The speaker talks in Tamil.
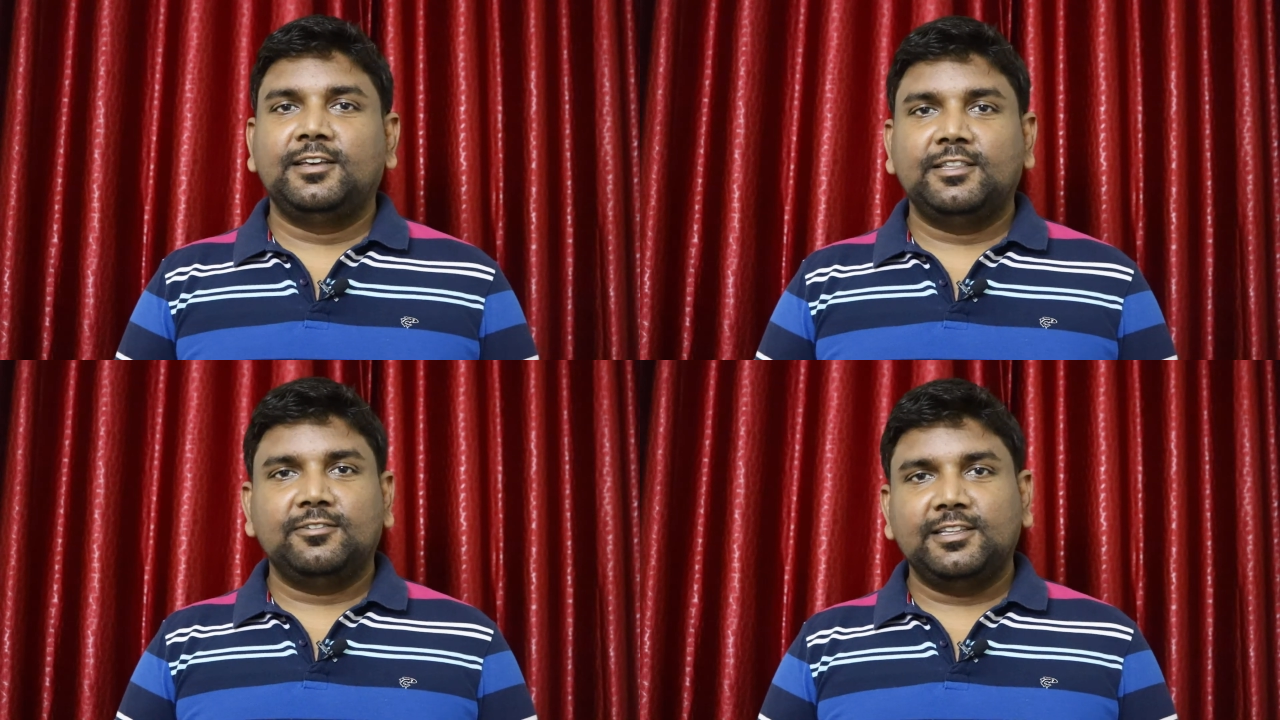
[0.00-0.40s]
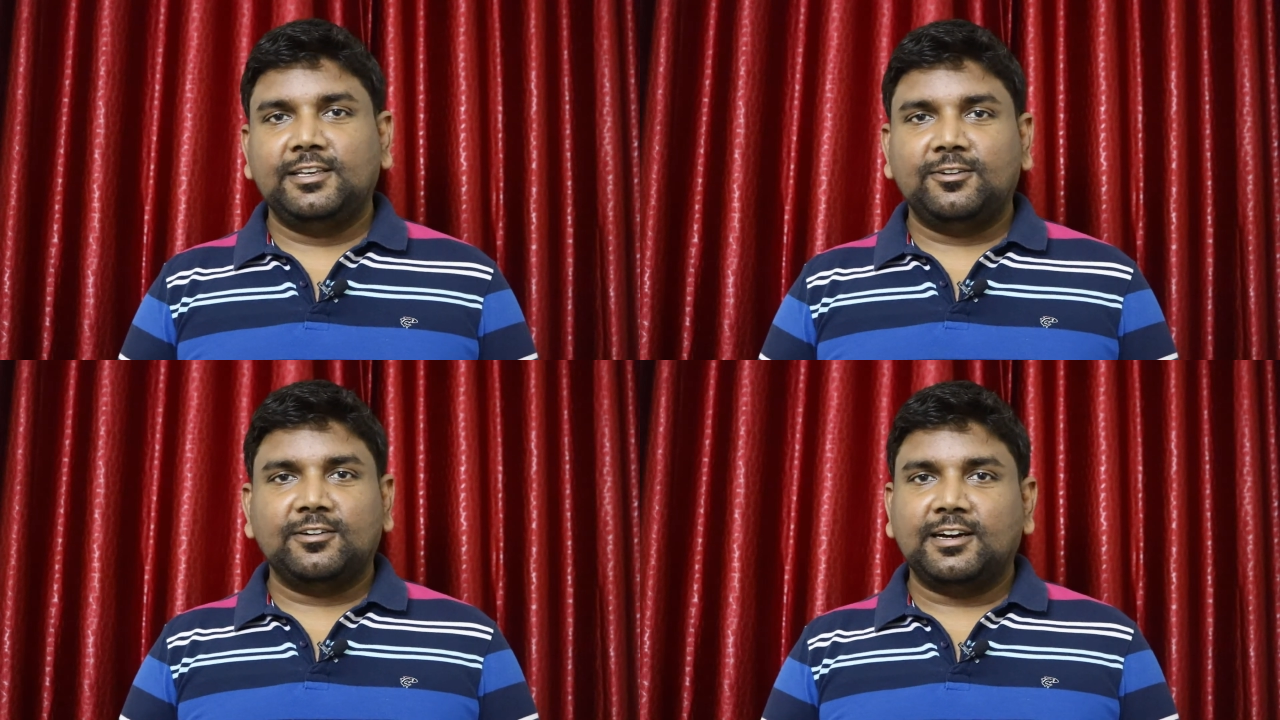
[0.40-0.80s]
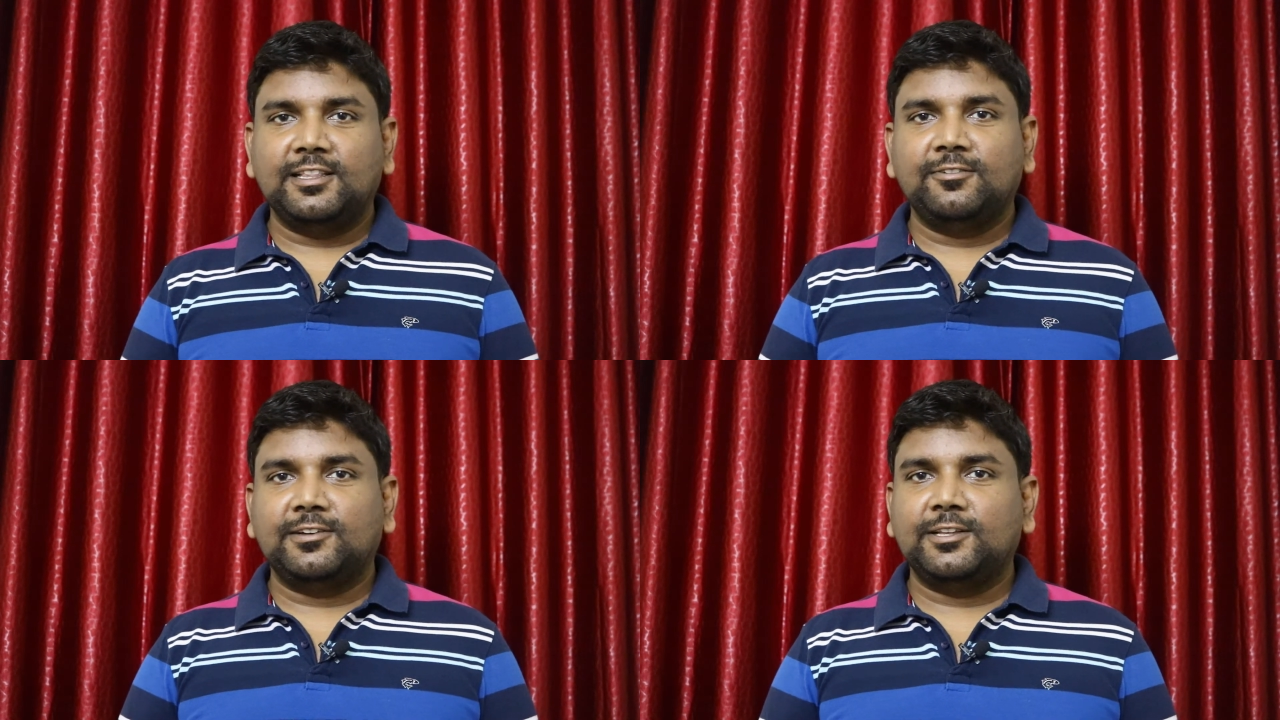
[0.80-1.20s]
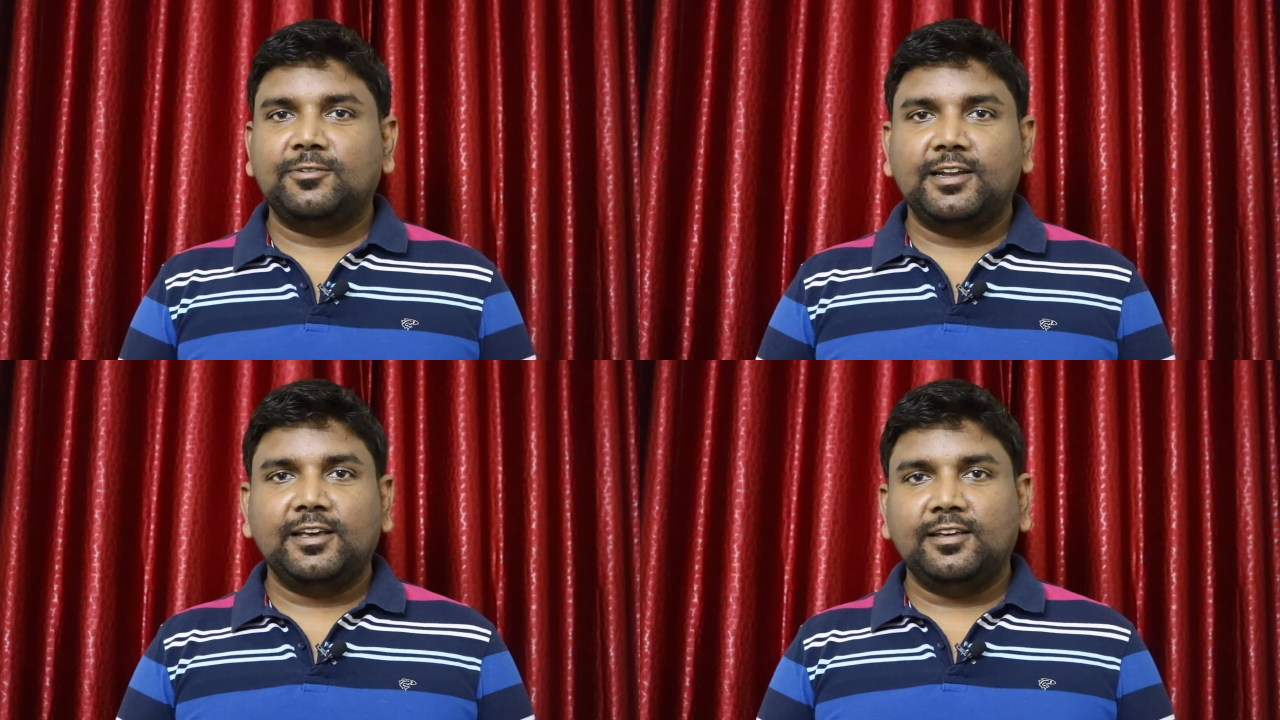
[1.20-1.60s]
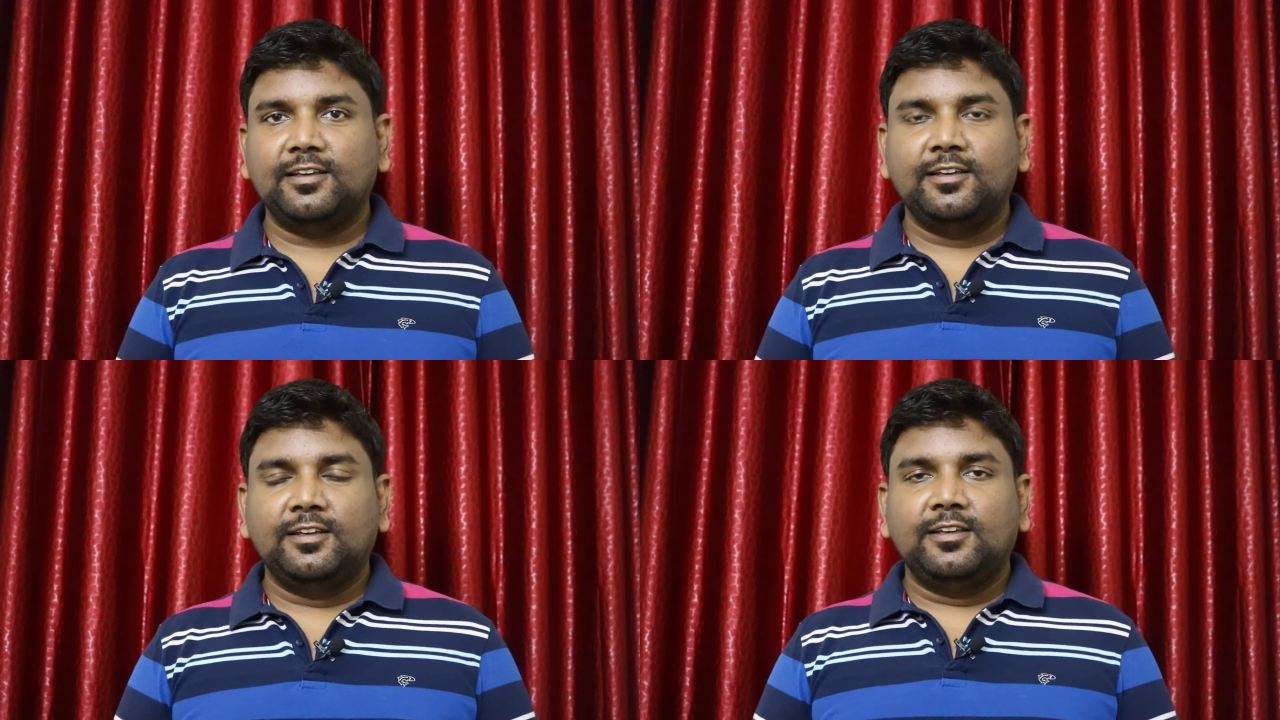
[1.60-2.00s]
இது வந்து ஹீரோ காதுக்கு வந்தவுடனே
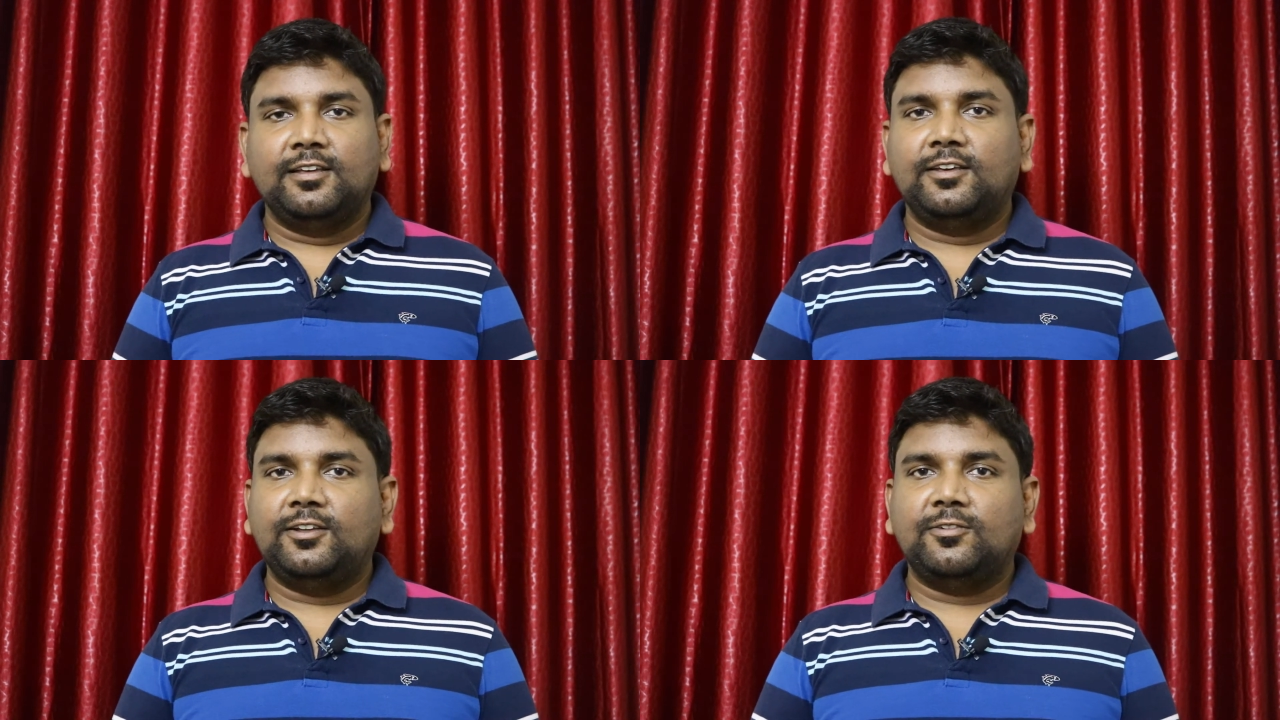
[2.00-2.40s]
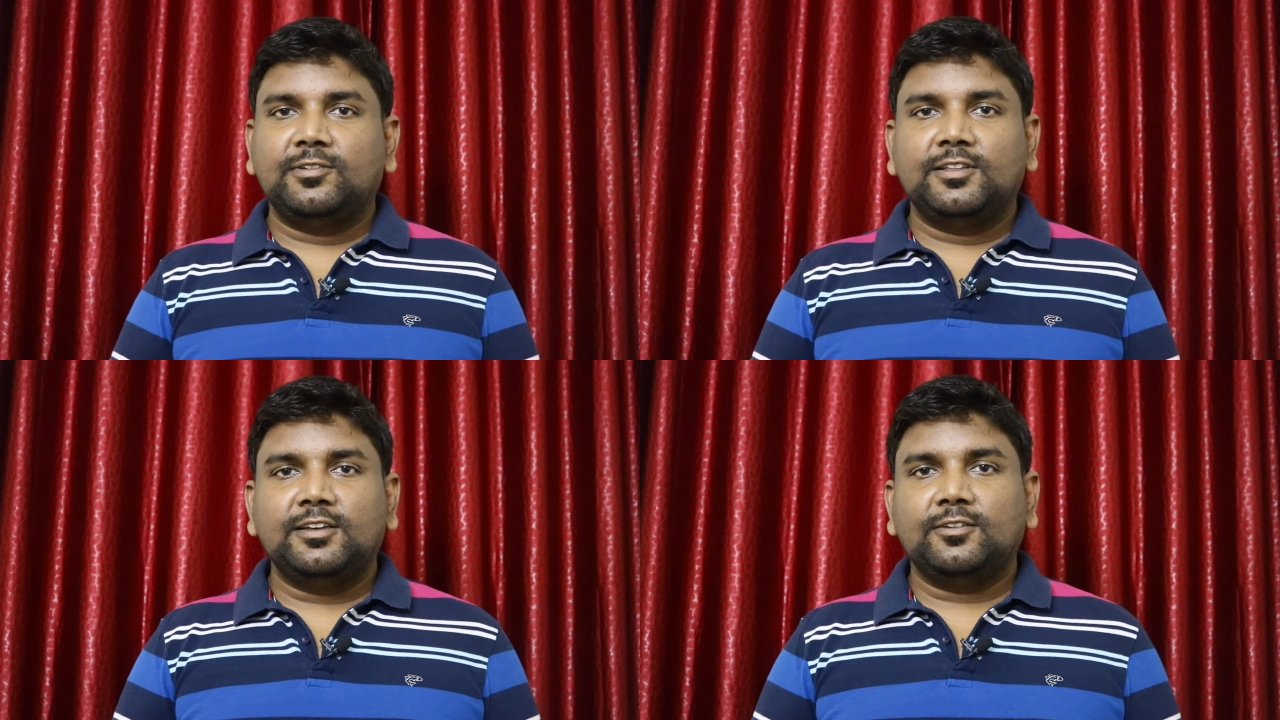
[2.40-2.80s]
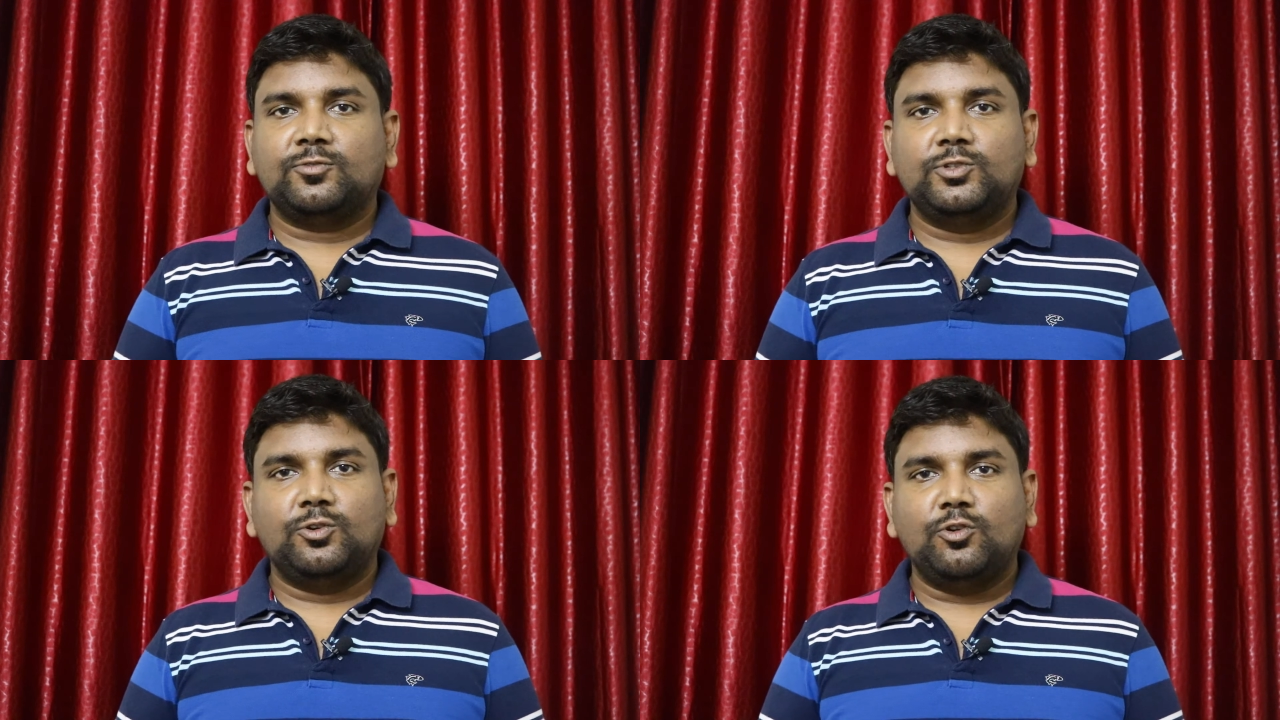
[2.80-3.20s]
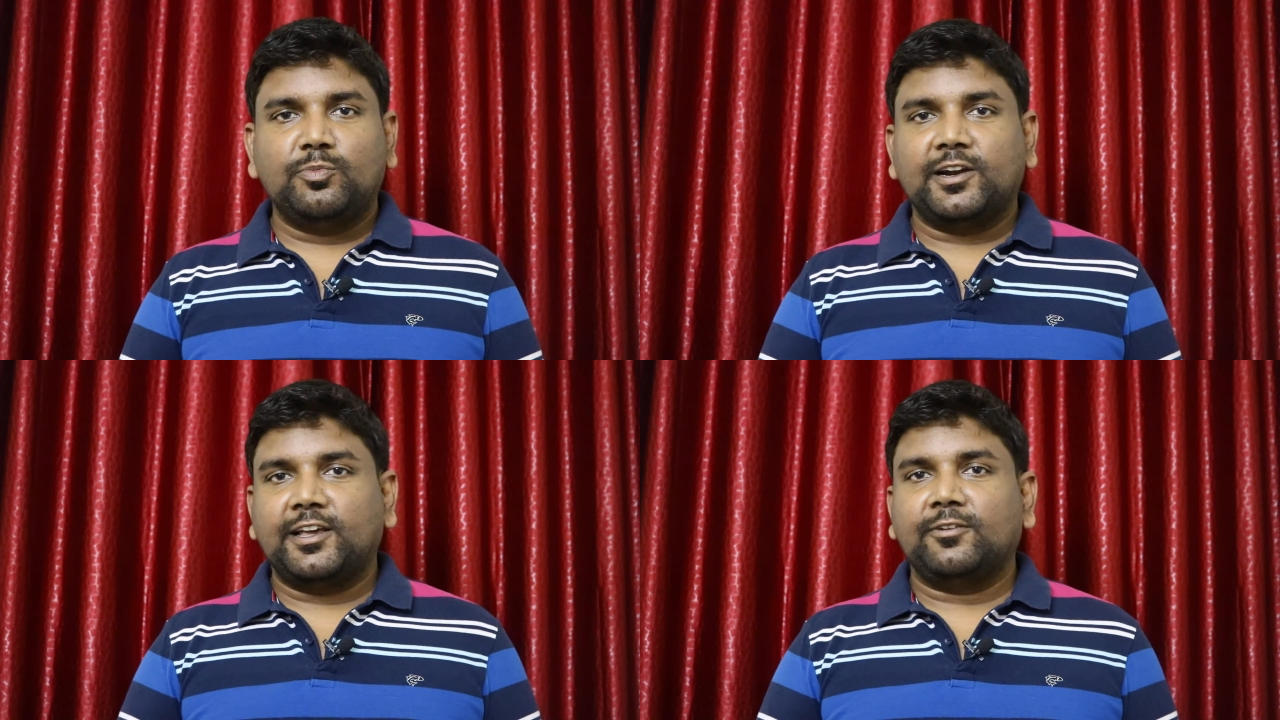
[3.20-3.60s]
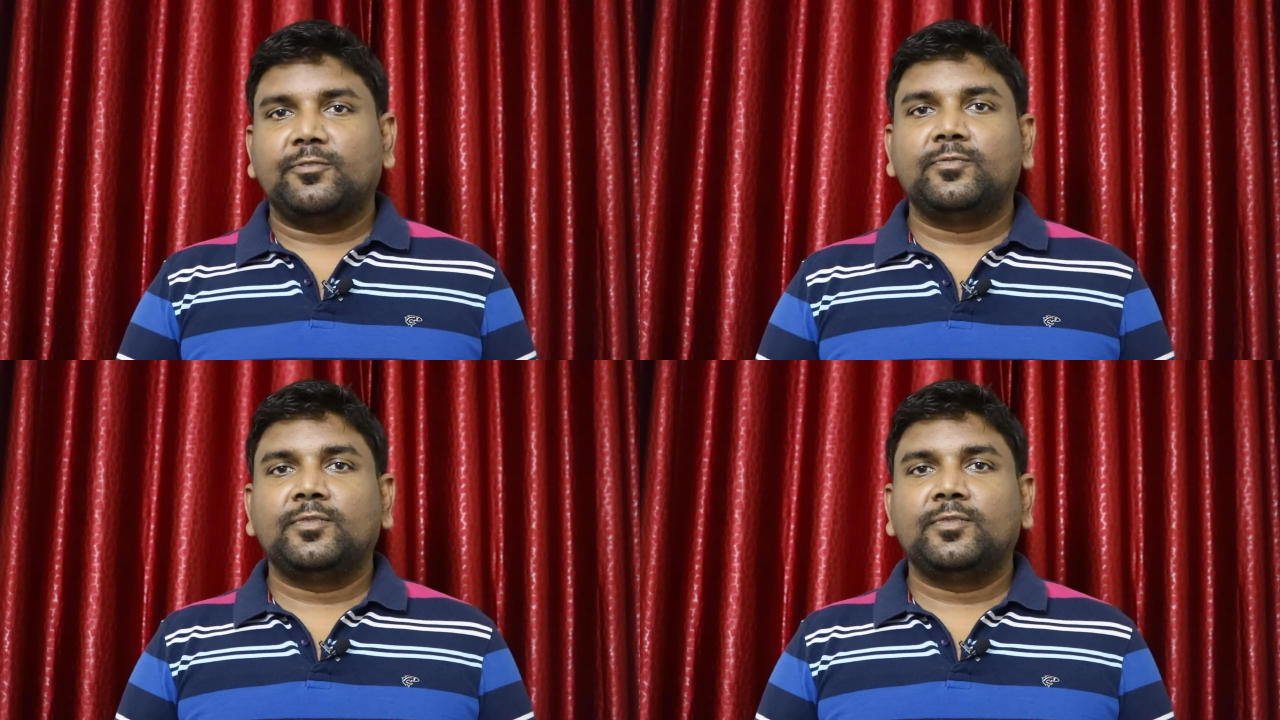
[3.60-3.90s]
ஹீரோ வந்து கொஞ்சம் ஹோப் கிடைக்கும்